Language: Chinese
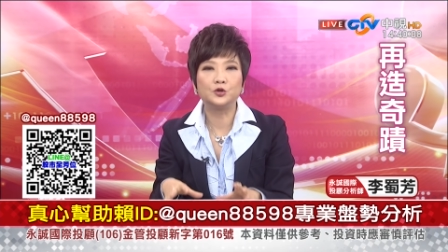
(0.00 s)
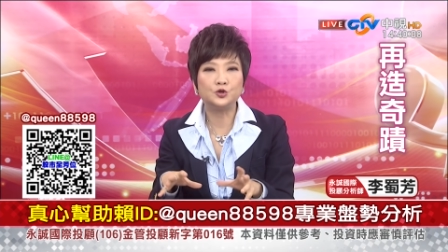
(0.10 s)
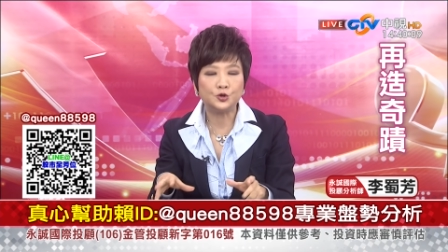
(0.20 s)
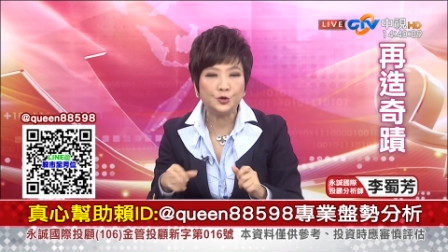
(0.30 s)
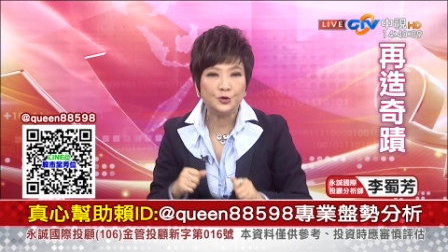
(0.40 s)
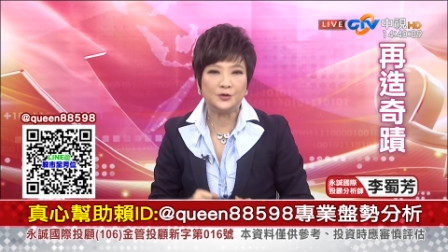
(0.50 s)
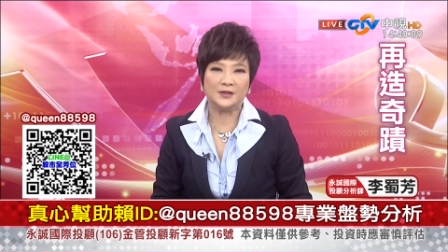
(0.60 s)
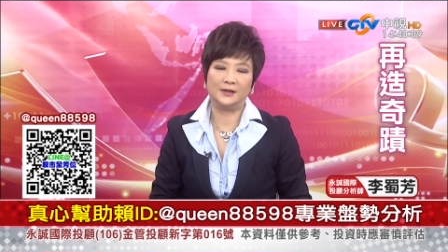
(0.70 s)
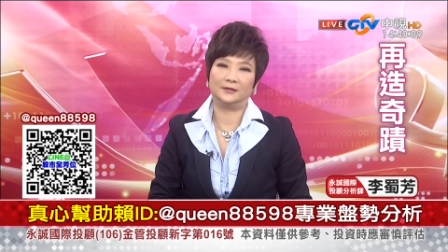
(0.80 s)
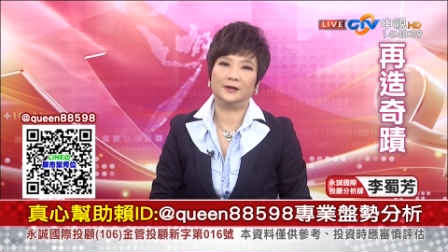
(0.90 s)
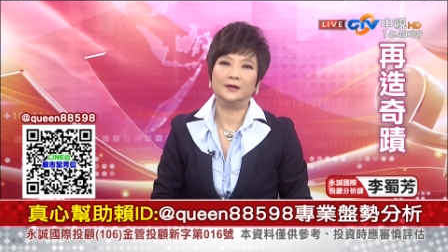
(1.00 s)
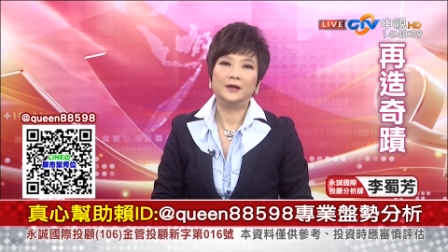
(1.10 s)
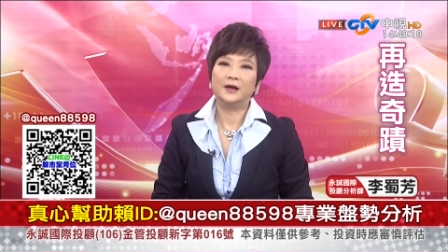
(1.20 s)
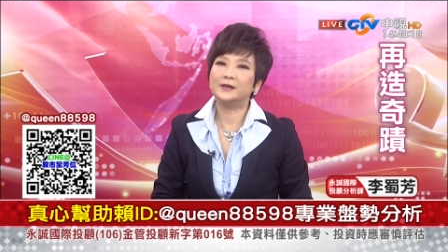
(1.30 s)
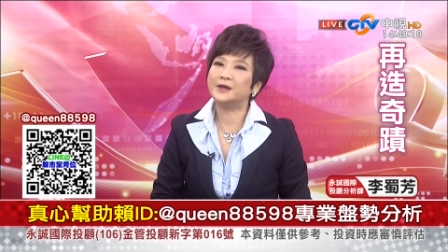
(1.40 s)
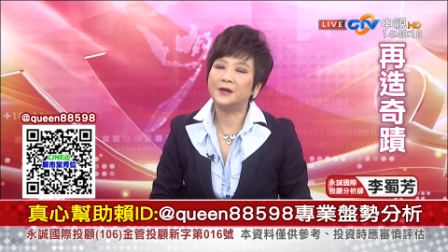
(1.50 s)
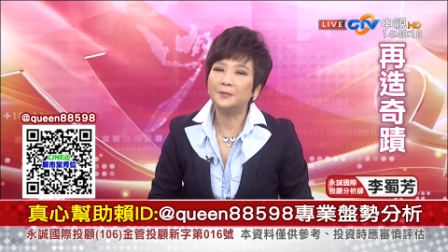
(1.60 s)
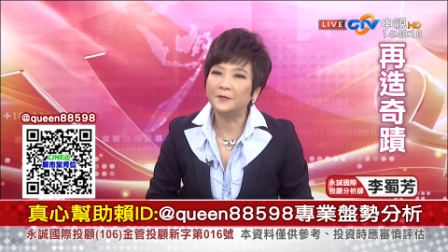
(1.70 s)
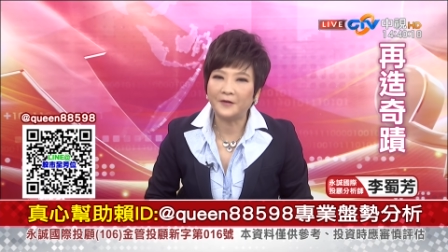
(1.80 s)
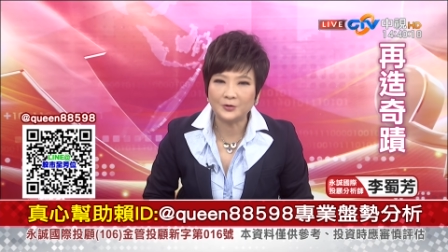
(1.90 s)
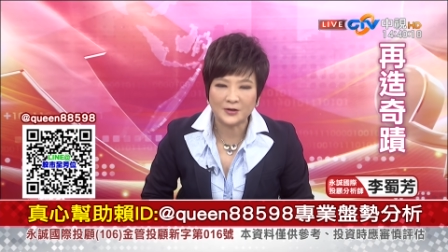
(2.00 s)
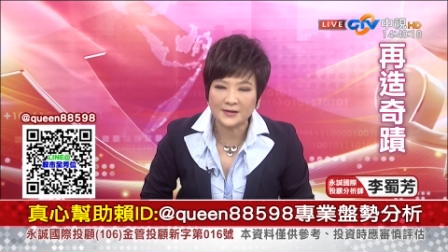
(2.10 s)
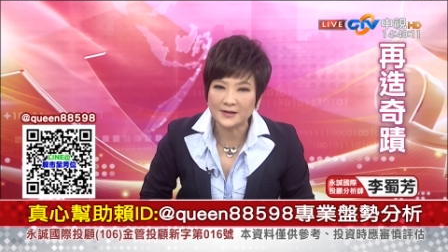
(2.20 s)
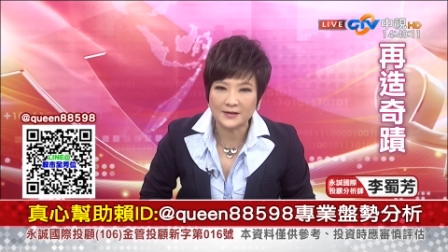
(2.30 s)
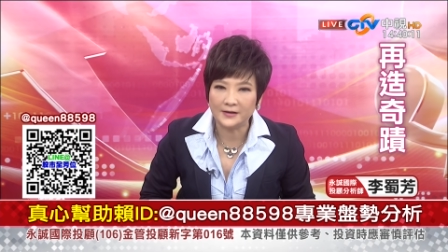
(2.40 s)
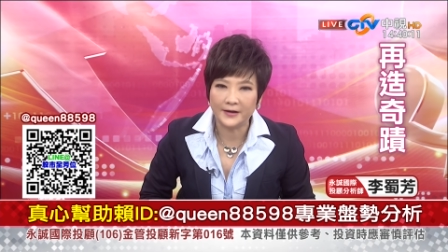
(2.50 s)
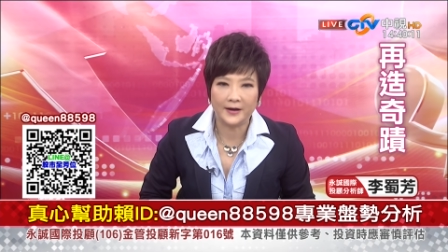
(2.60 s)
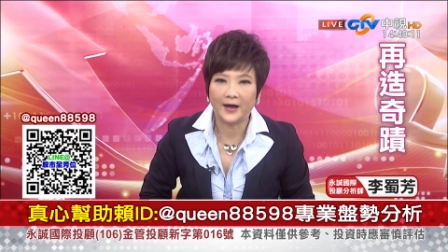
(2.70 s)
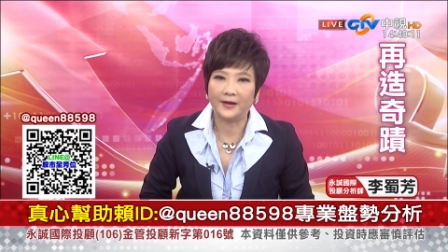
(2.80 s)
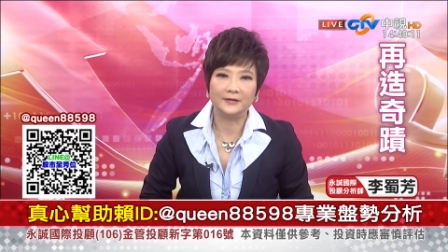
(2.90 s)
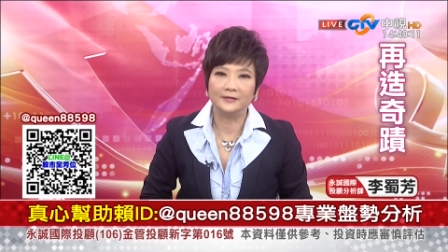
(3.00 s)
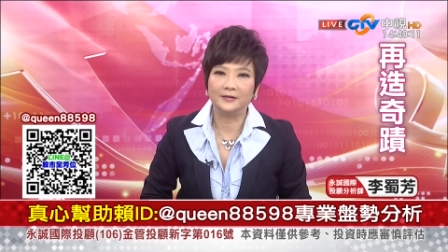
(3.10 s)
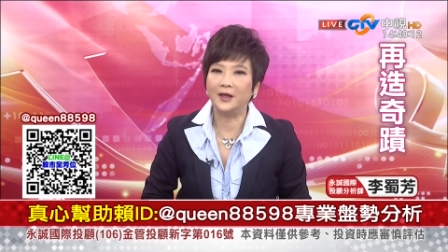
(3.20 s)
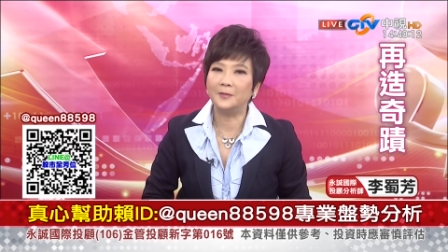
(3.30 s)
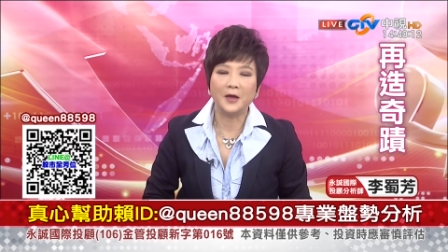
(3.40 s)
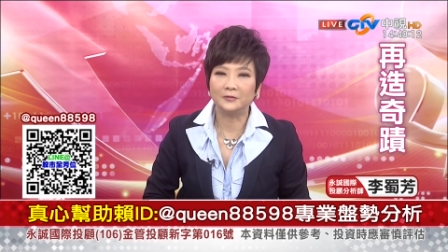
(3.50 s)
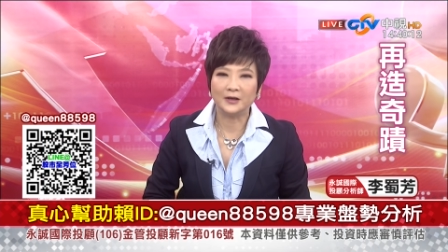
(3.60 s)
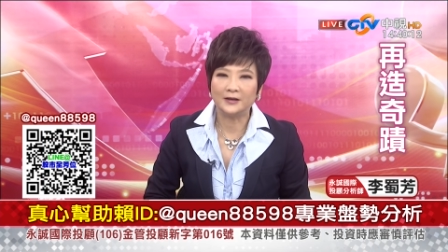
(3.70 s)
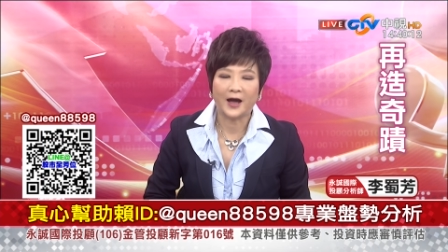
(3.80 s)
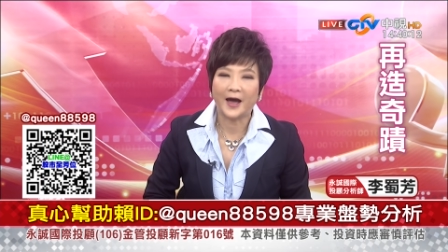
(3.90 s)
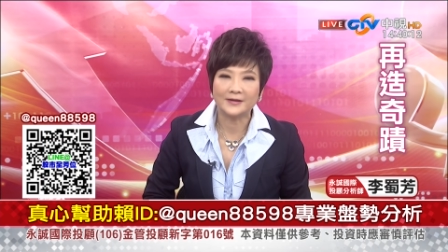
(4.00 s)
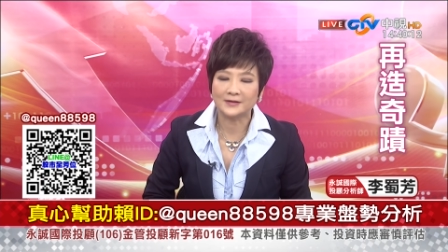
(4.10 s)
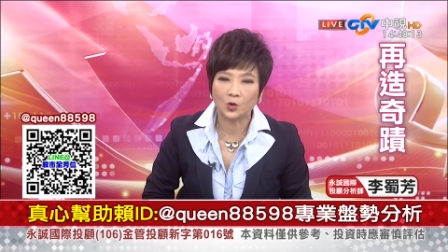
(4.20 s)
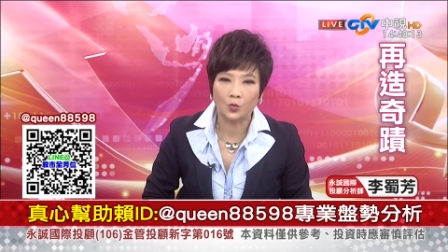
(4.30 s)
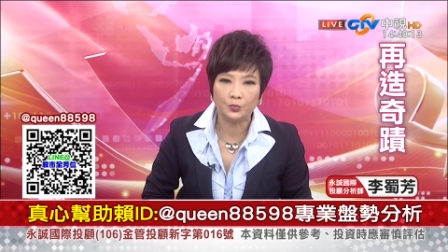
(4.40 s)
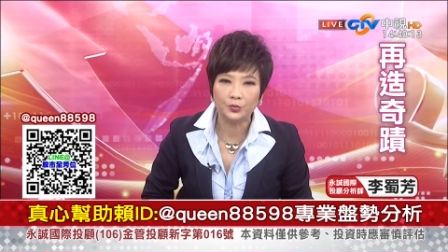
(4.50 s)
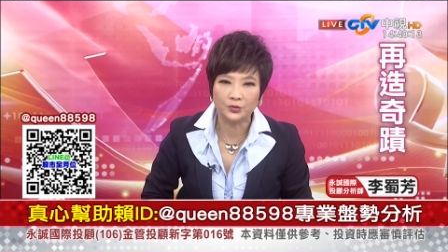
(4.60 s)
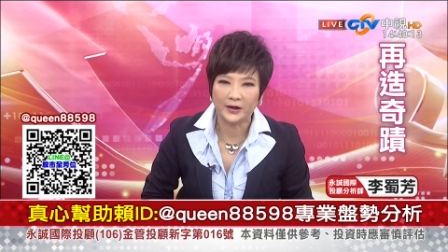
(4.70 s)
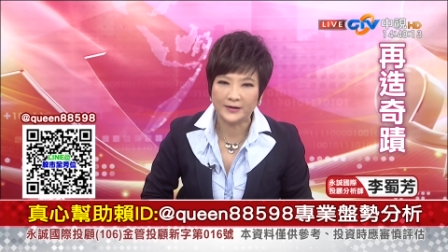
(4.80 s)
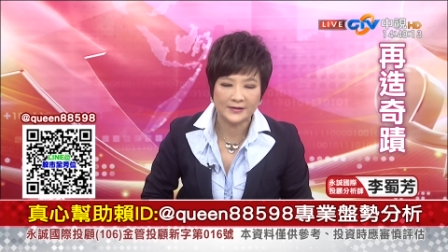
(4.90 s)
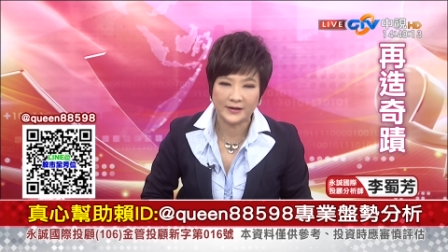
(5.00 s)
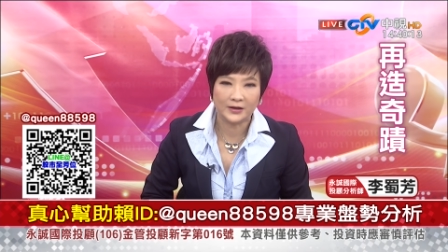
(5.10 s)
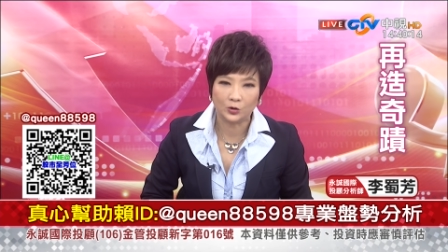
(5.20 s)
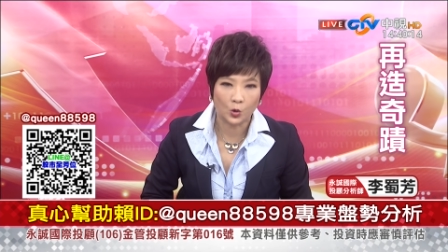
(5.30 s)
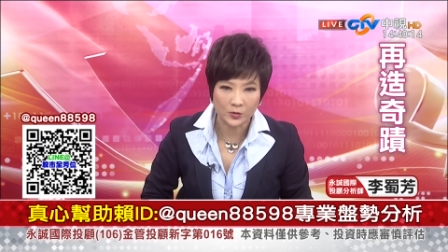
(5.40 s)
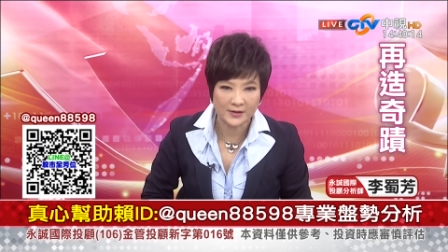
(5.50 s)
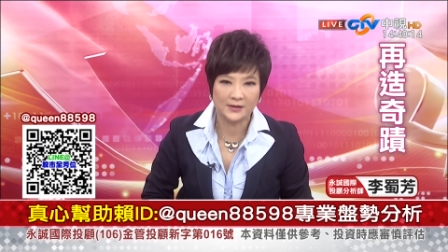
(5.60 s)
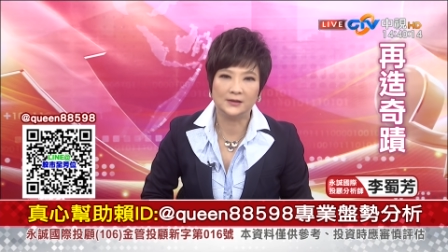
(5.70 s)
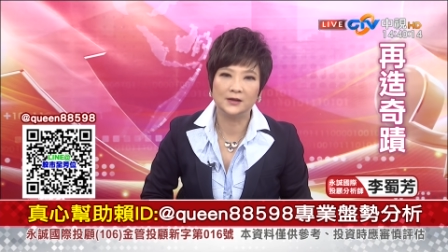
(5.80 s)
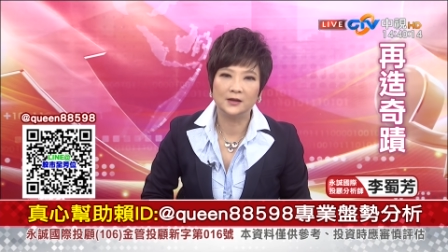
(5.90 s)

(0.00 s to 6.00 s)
区域性的，而且你有没有发觉这几年来，你没有听到 s 恐怖的一些的东西，